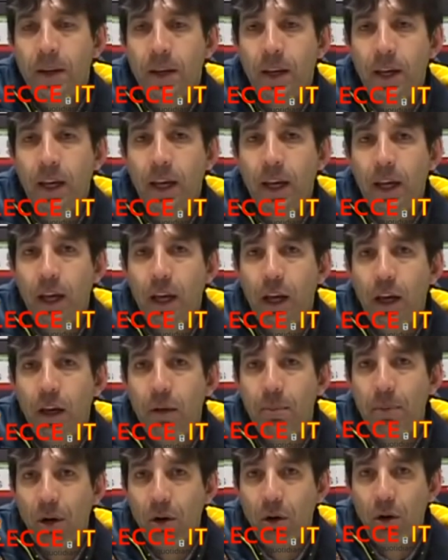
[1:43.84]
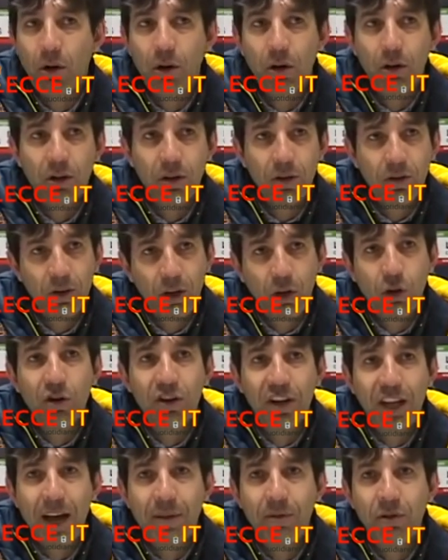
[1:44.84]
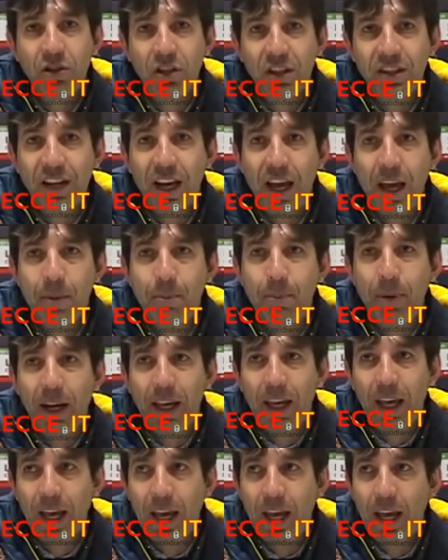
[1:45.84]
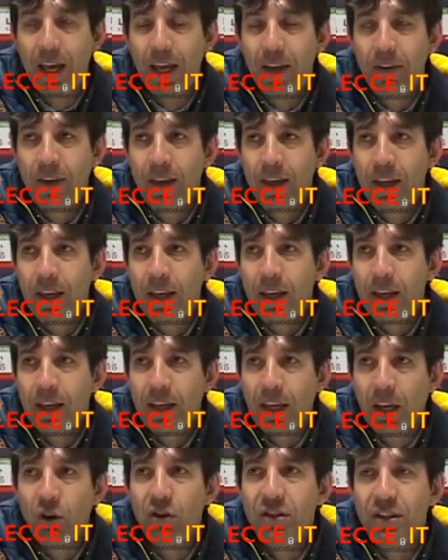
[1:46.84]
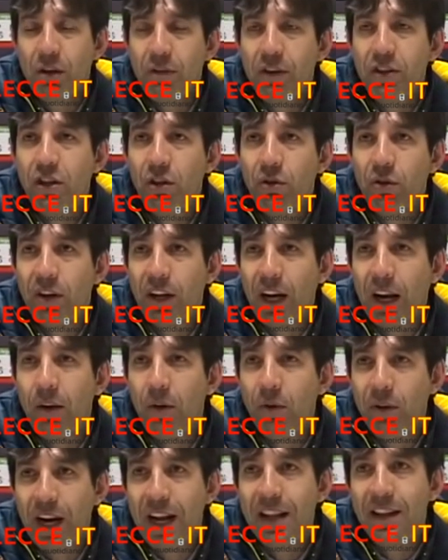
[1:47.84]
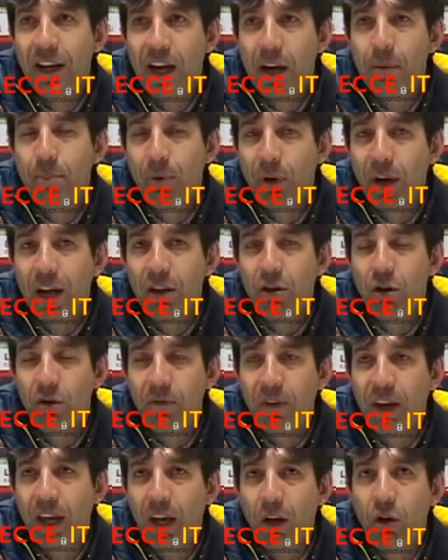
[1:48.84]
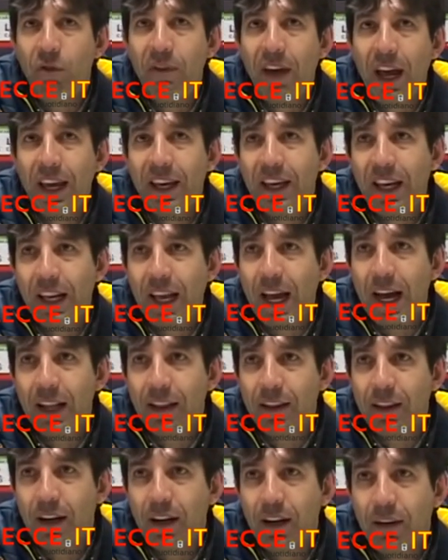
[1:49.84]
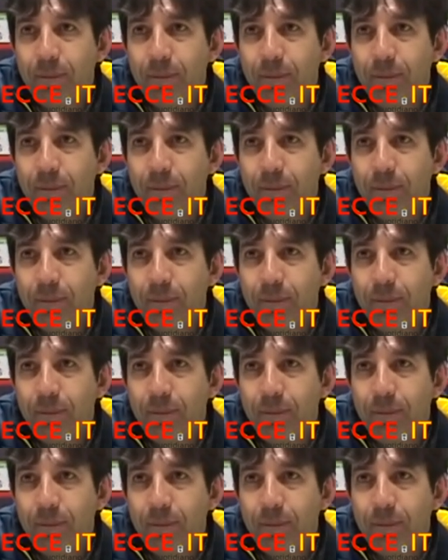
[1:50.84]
eh, però ricordiamoci sempre che, che, noi stiamo facendo un, un grande campionato come, come anche gli altri.